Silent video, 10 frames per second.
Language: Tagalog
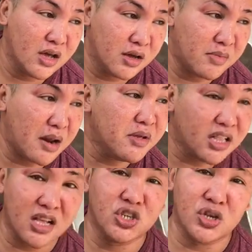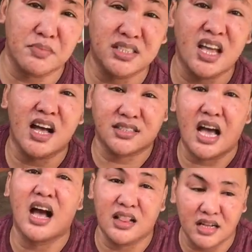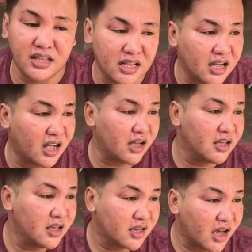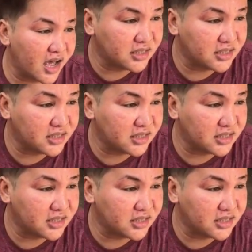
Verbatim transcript: Marami talaga siya magsasaha lang talaga kahit